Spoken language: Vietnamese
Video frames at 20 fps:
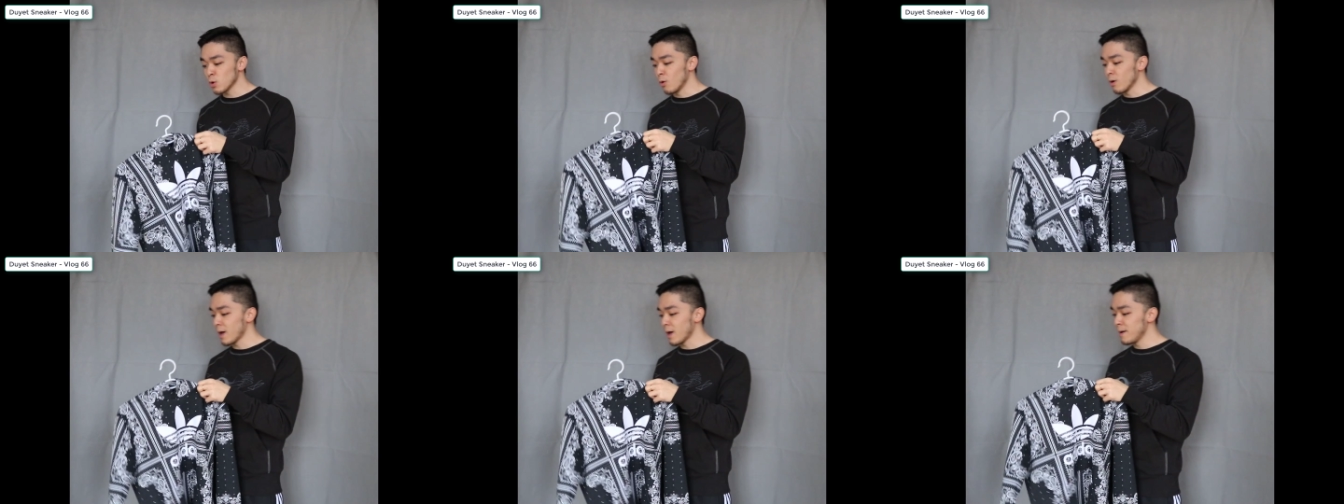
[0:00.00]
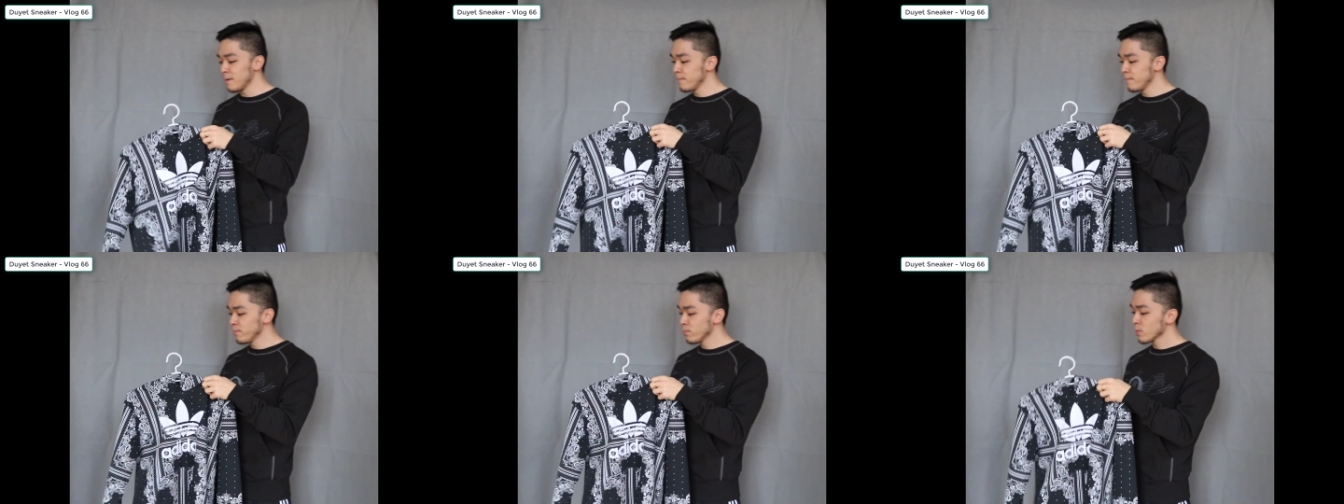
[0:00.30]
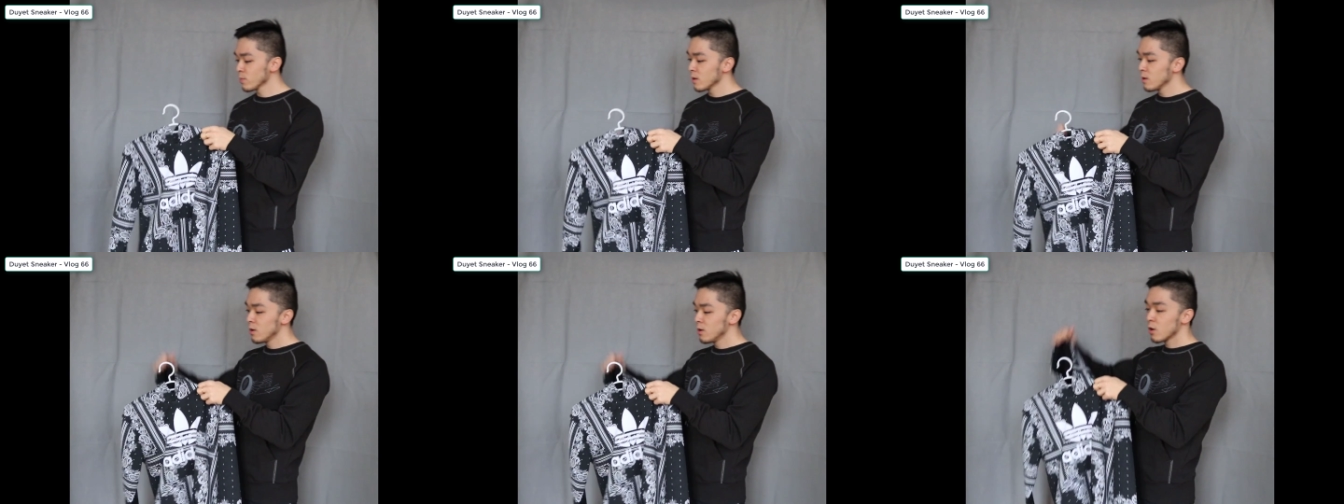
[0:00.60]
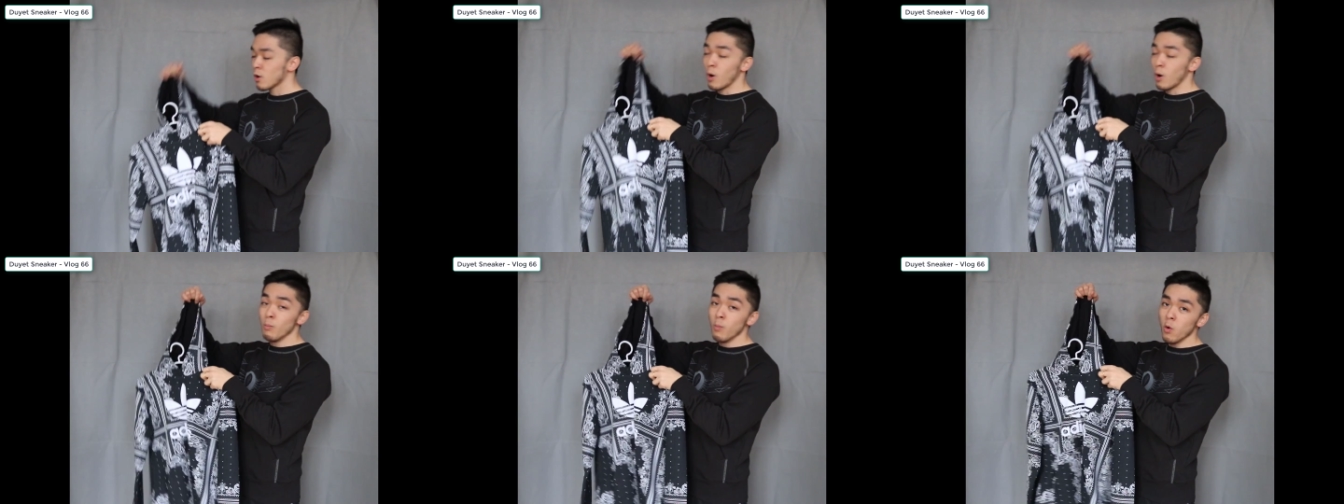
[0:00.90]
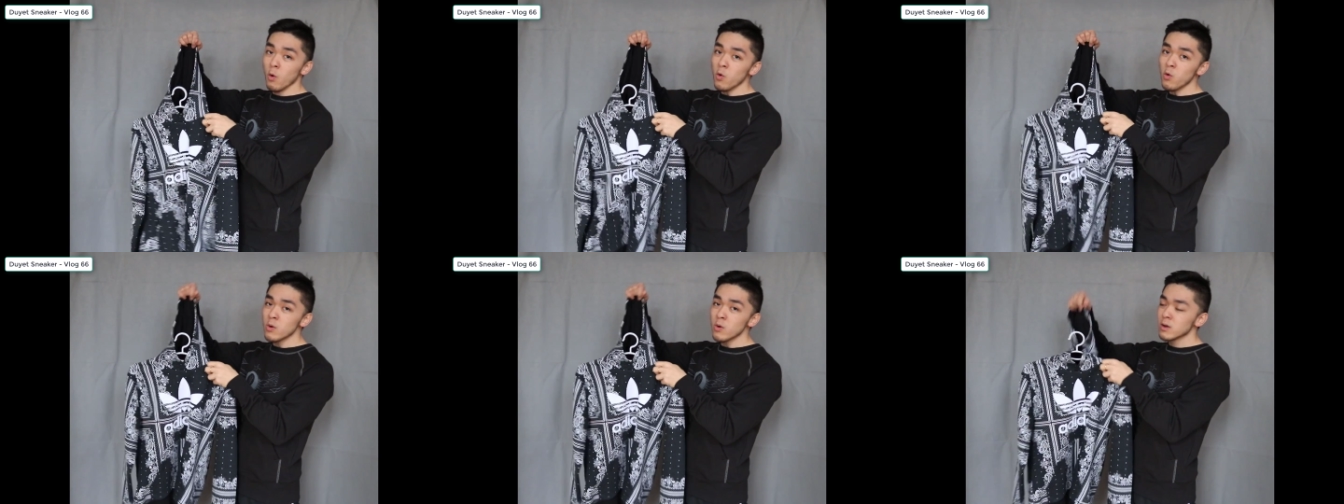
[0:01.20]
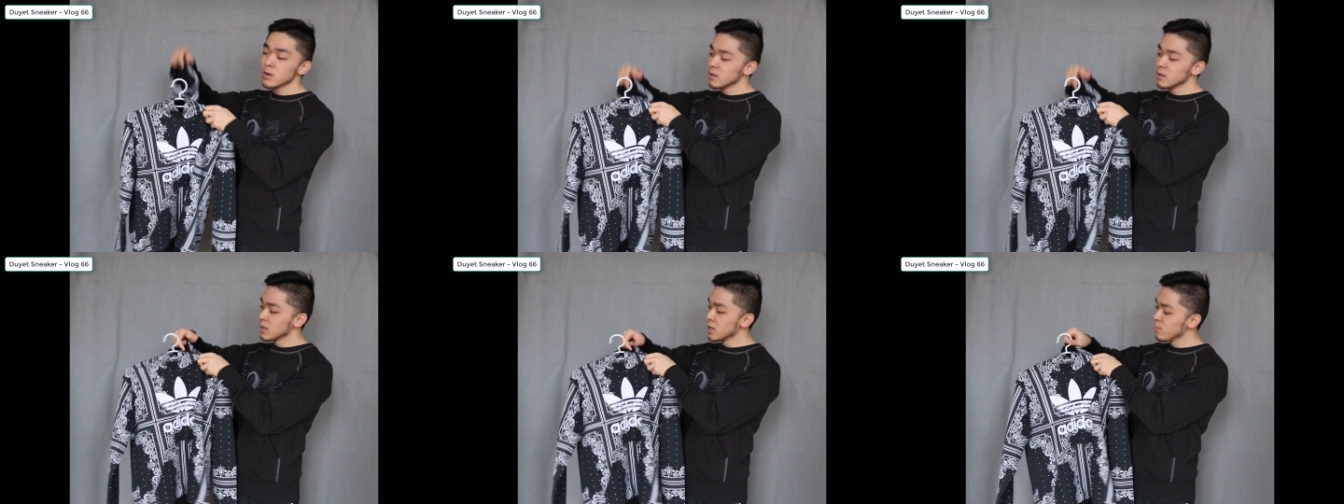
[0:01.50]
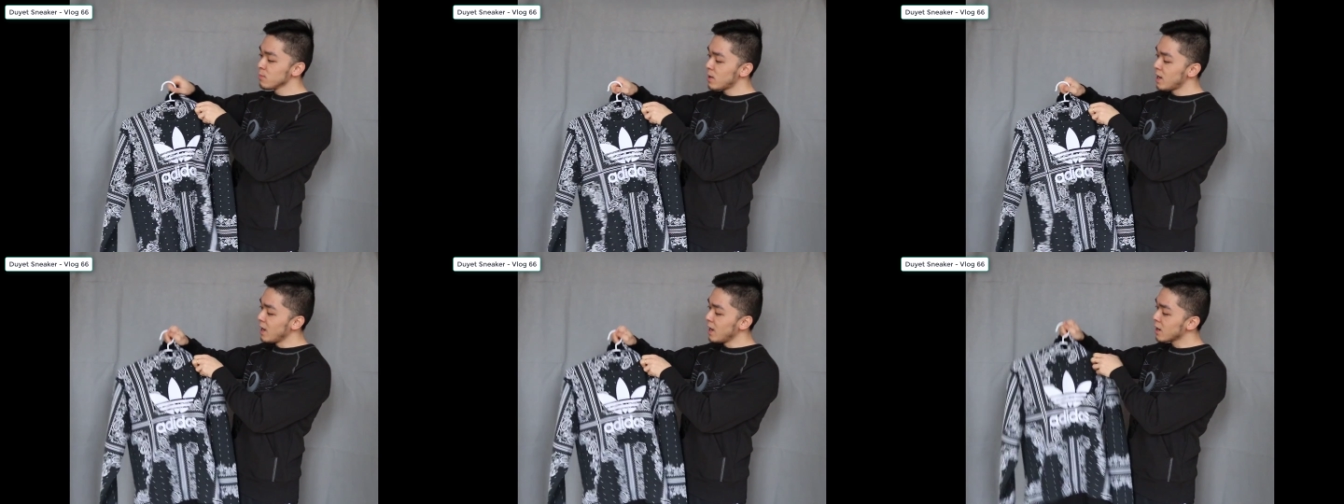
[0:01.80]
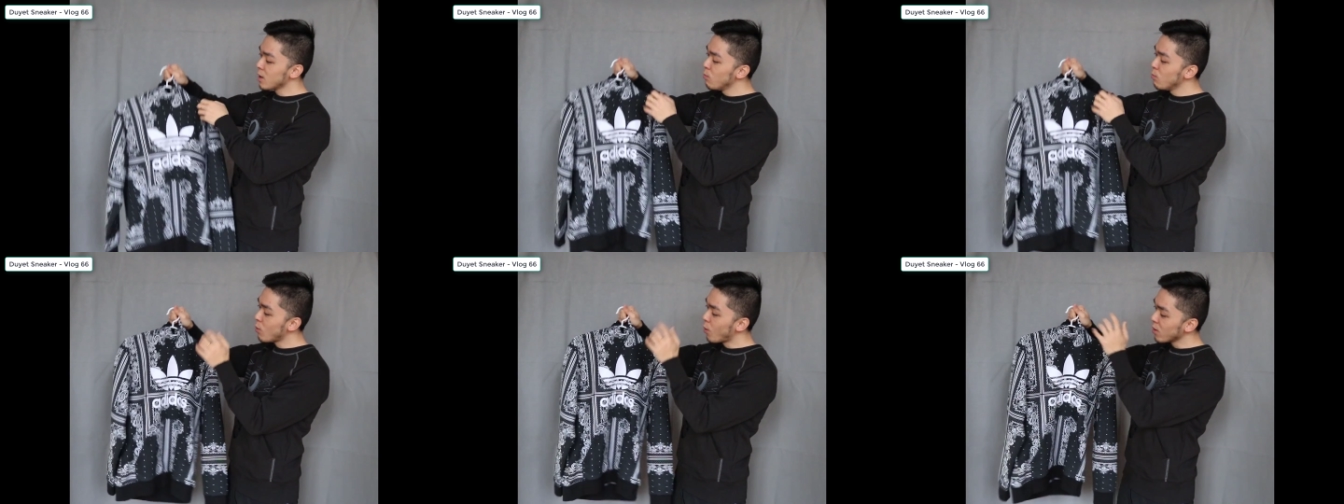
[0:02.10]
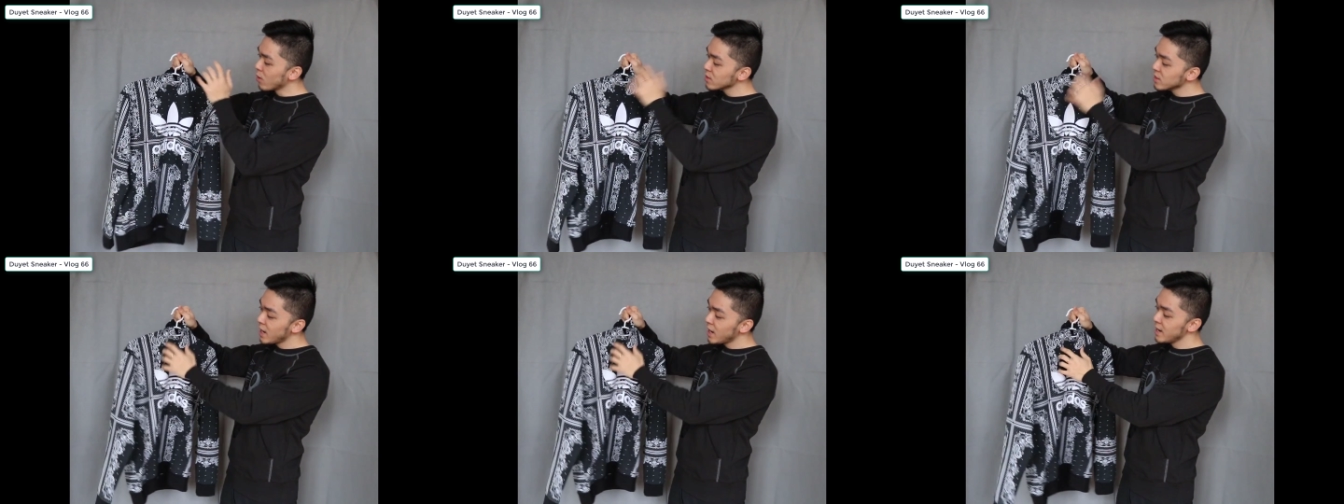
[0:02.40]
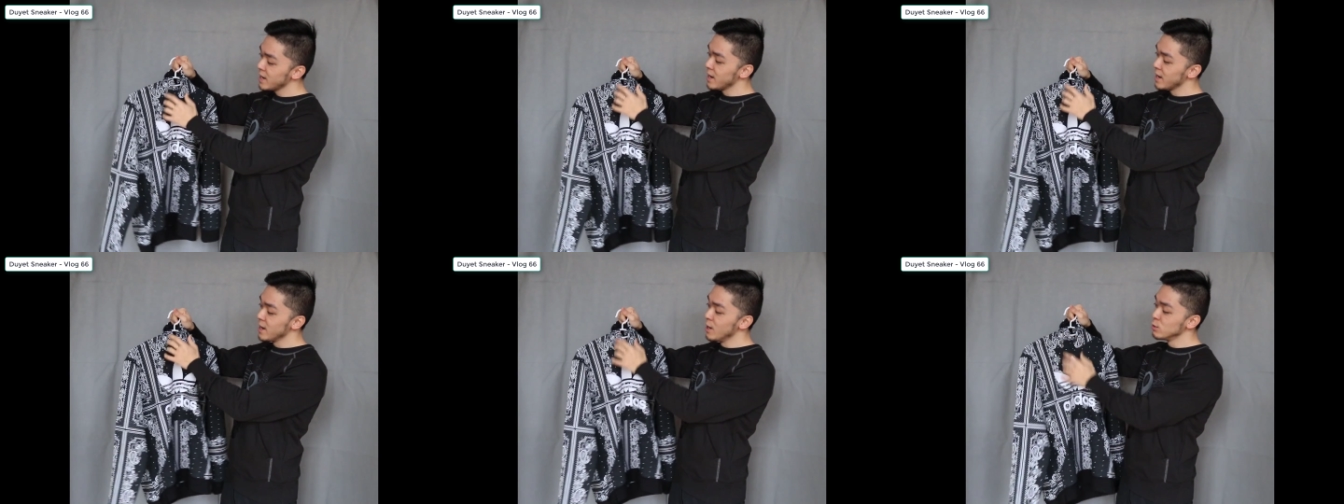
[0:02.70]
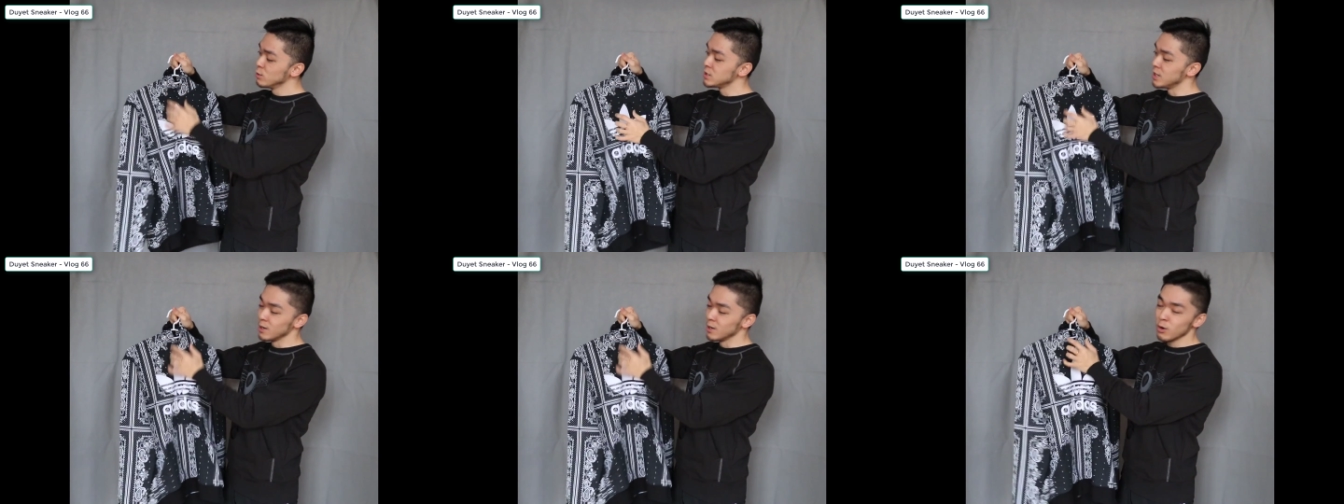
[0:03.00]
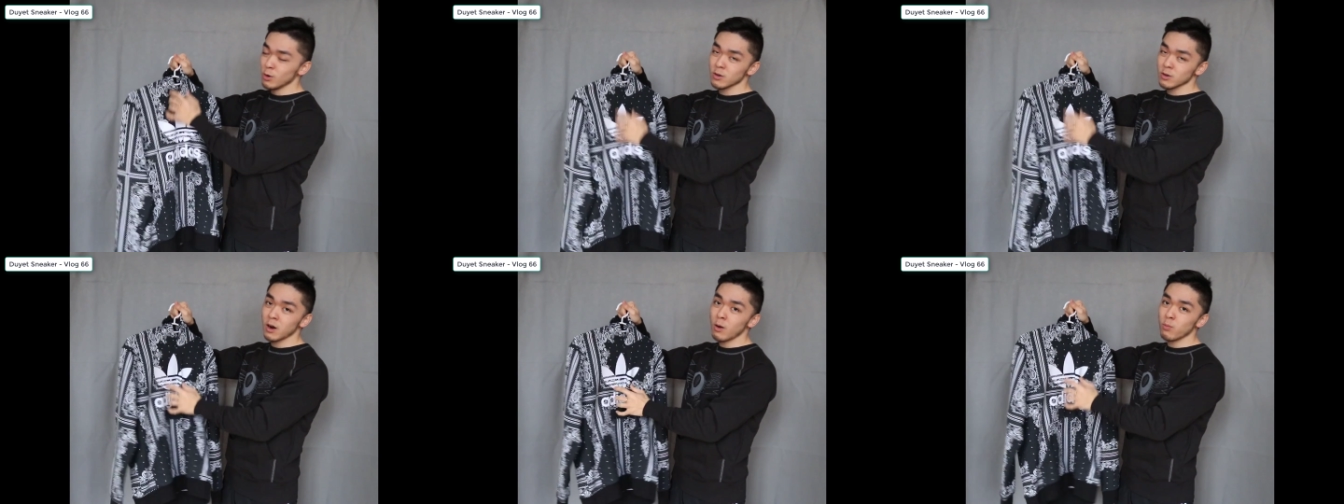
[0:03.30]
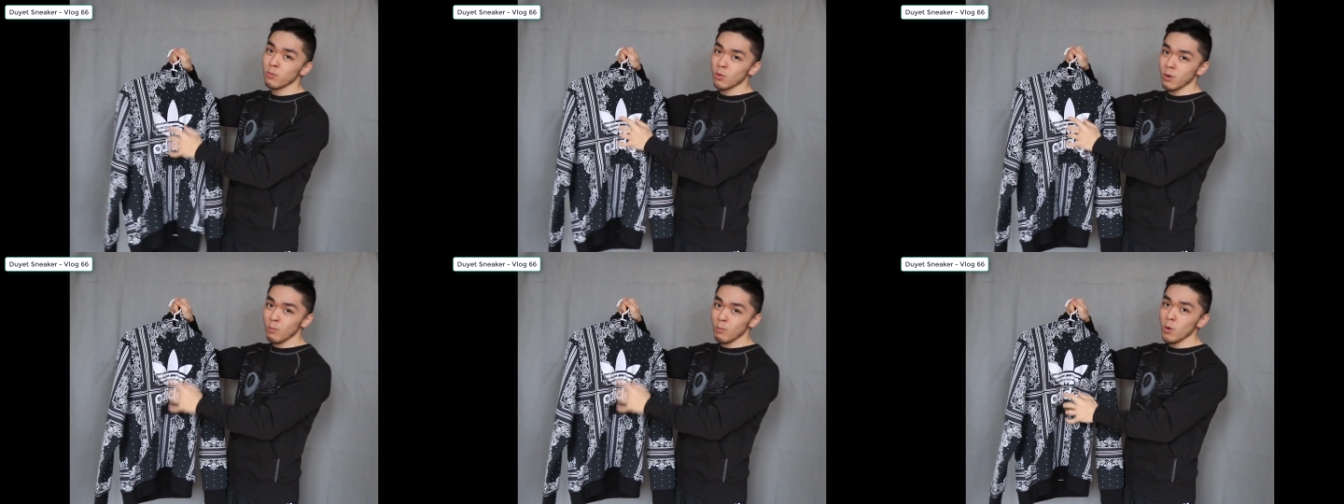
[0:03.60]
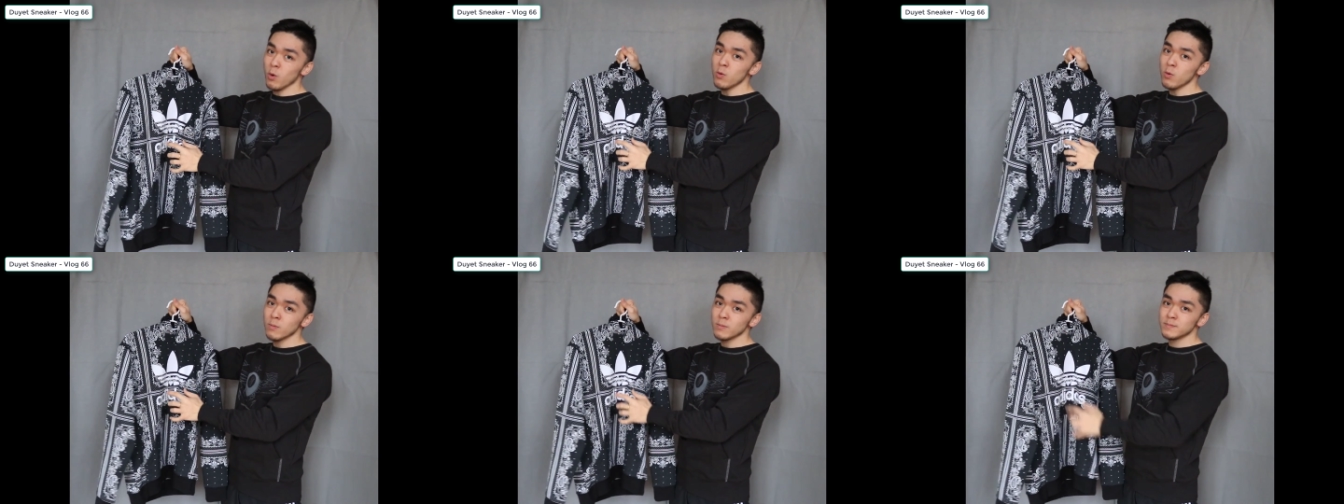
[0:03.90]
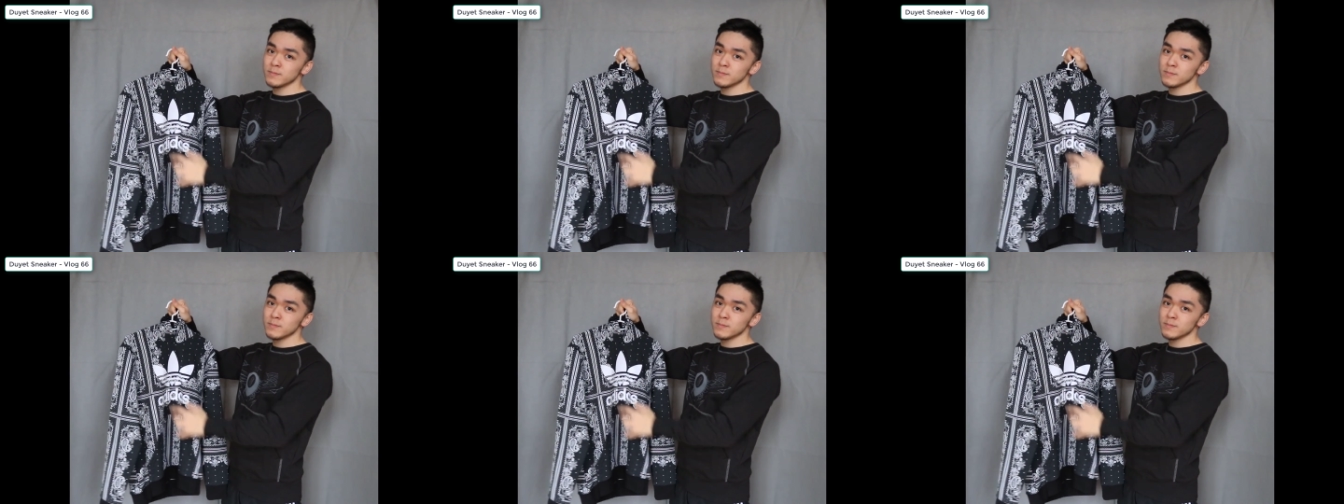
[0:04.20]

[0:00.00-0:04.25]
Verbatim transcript: trổ này có mũ nhưng mà lại không có cái dây để điều chỉnh độ rộng của mũ